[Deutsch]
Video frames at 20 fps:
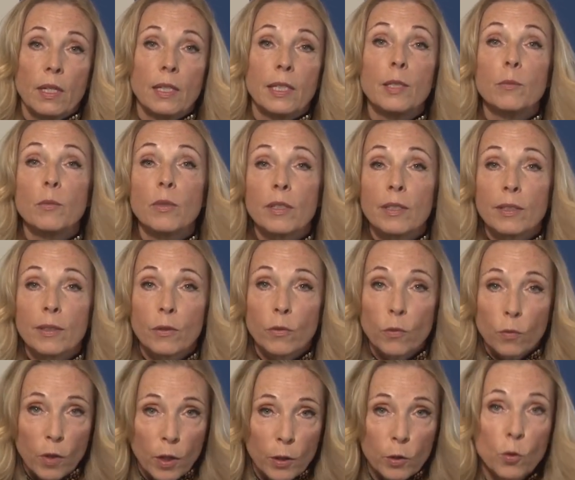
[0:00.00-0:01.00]
Liebe
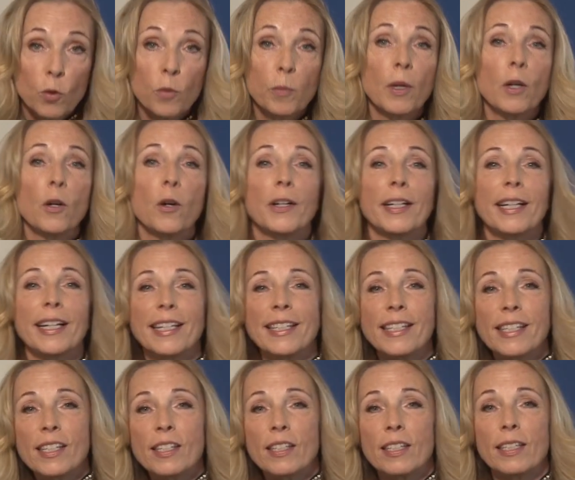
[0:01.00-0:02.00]
Frau
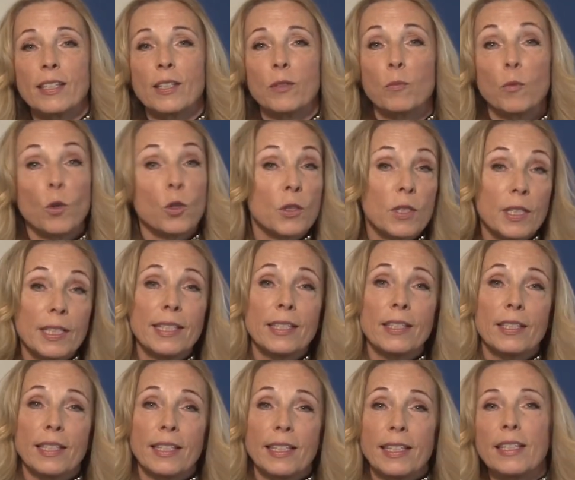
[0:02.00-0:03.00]
Jungbauer-Ganz, ich möchte
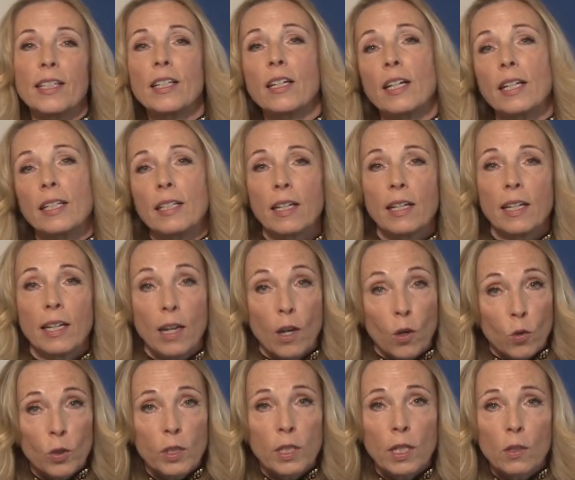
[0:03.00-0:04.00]
diese Gelegenheit daher
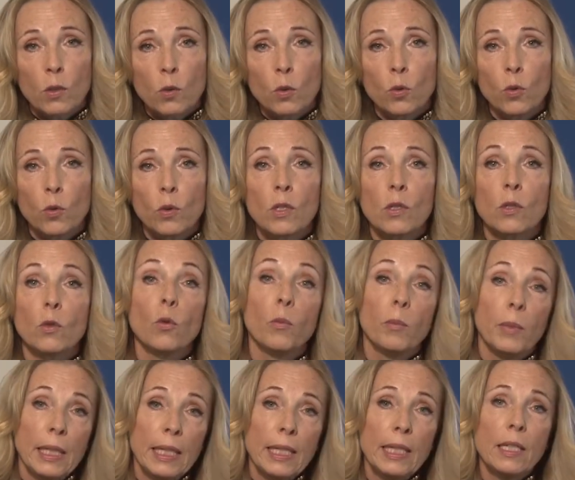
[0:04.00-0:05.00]
auch dazu nutzen,
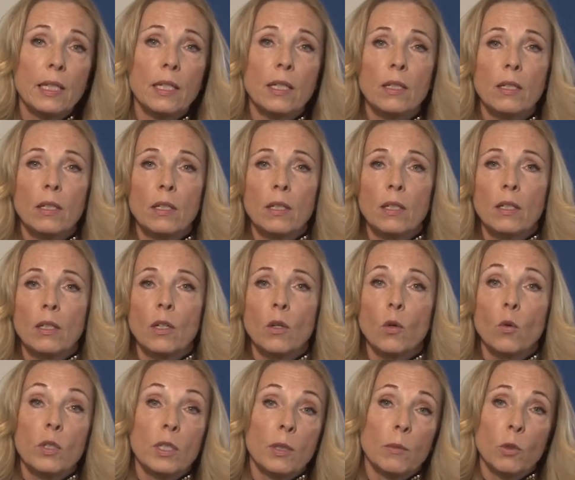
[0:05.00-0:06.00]
um Ihnen
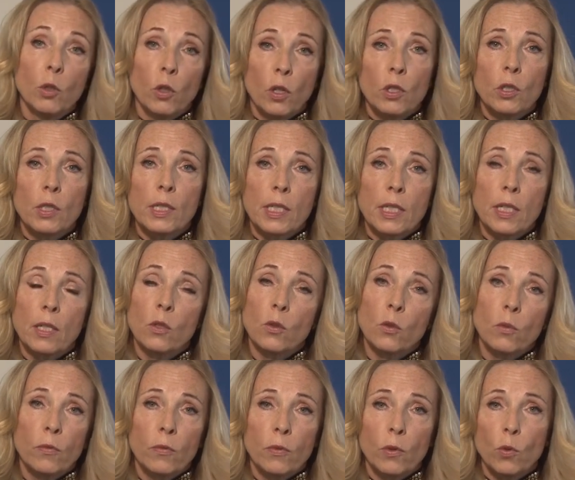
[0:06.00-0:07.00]
und dem Deutschen
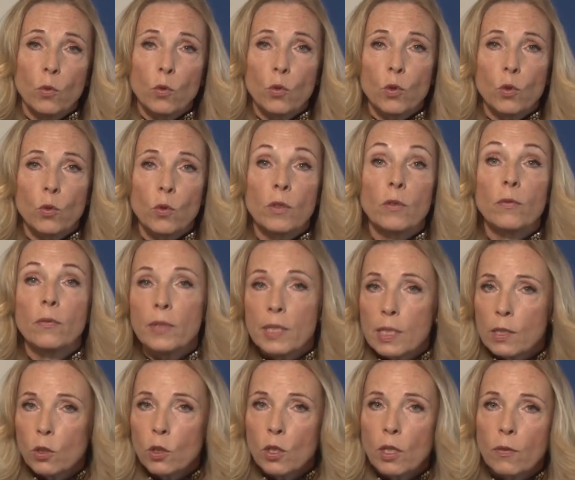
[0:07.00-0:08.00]
Zentrum für Hochschul- und
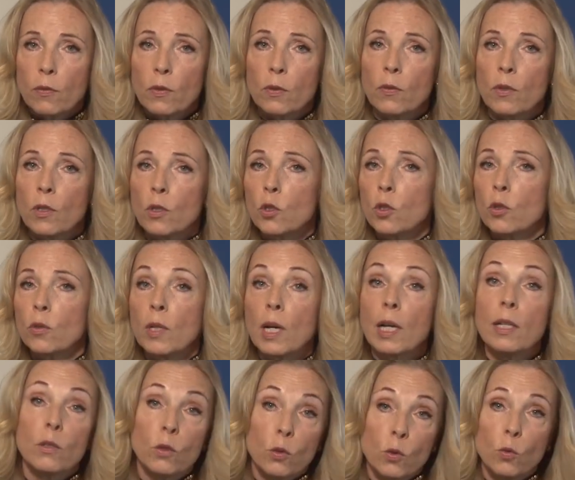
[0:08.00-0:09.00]
Wissenschaftsforschung
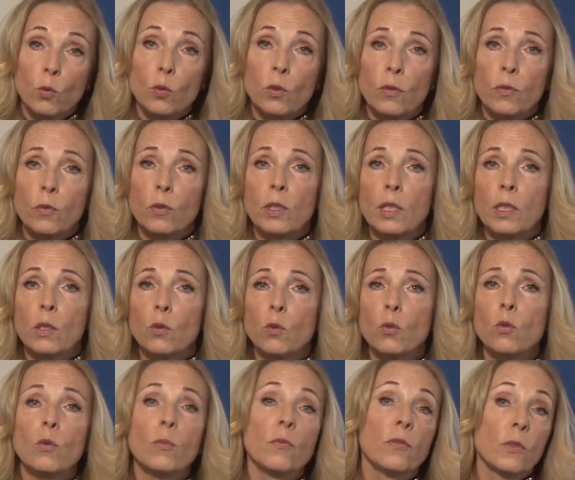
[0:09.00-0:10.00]
alles Gute für die
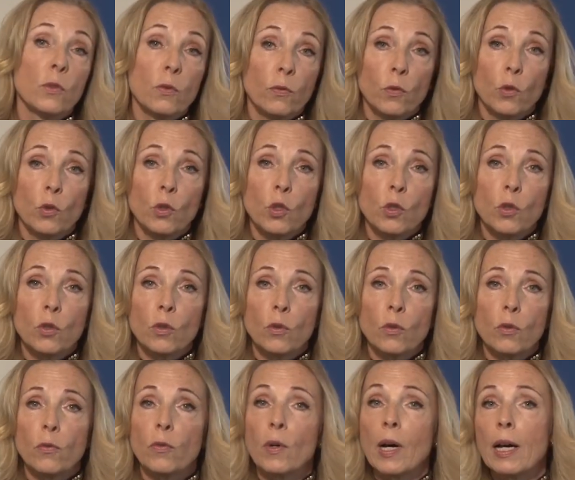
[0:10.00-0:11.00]
Zukunft zu wünschen
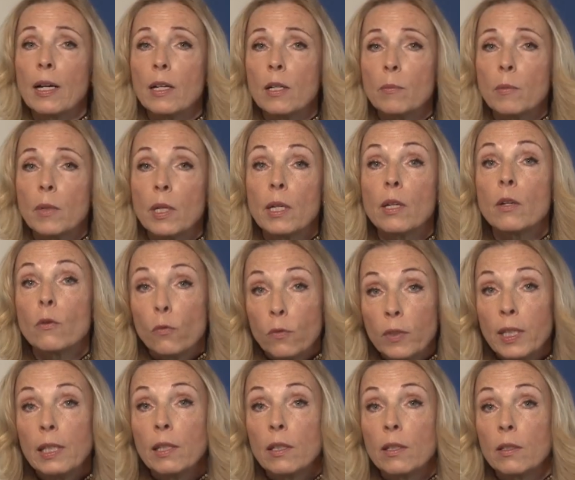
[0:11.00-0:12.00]
und vor allem
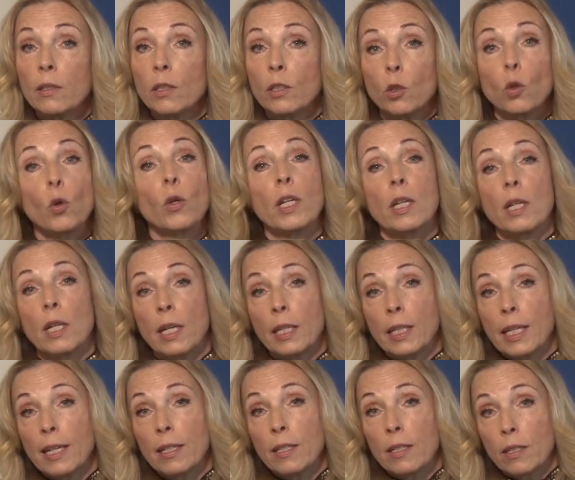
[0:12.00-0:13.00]
viele neue
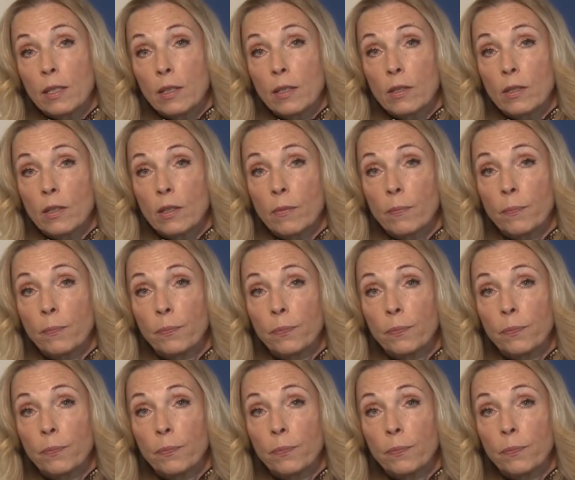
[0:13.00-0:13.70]
Erkenntnisse.